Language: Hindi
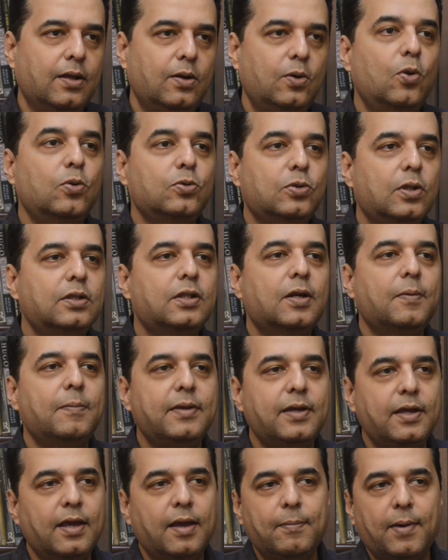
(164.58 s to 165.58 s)
लोकतंत्र
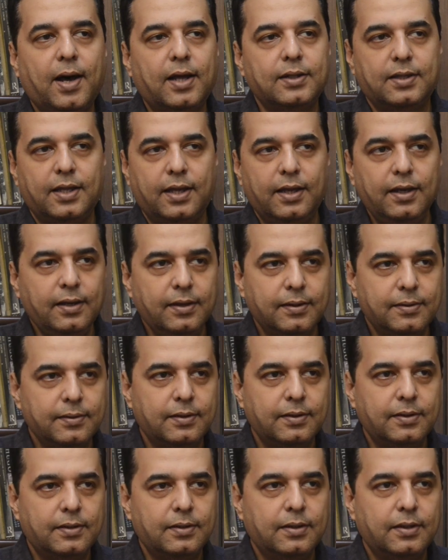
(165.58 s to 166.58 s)
में यह बात है
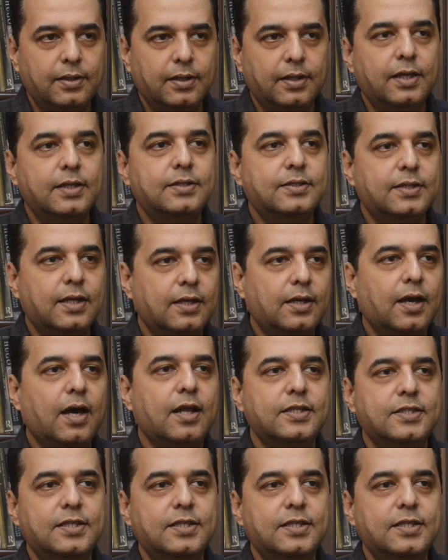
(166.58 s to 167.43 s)
कि सरकार